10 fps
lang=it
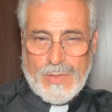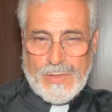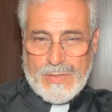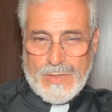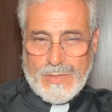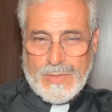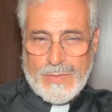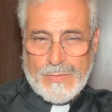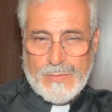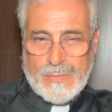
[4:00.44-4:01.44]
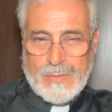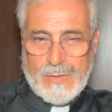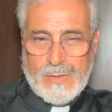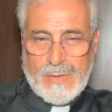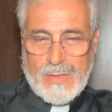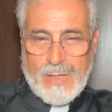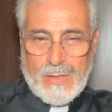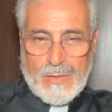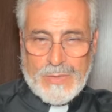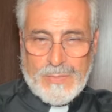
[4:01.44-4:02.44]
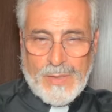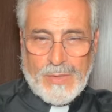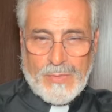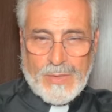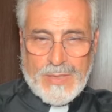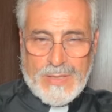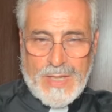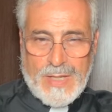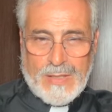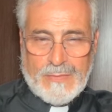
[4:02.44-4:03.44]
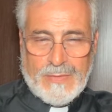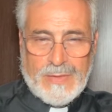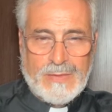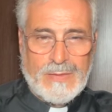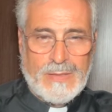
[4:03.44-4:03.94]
dice Gesù, è lo Spirito che salva,